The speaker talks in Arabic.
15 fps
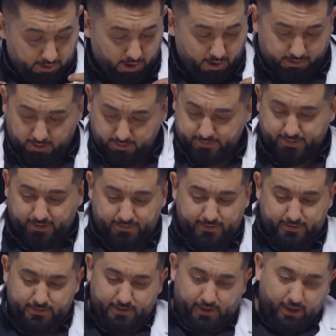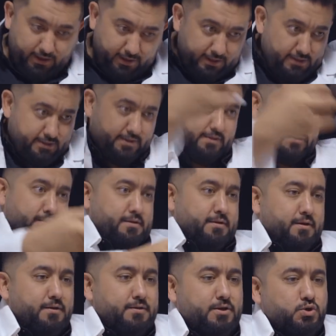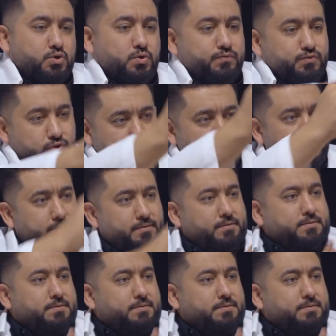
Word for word: اي هاك هاك استاذ ها قيس انت شوف شلون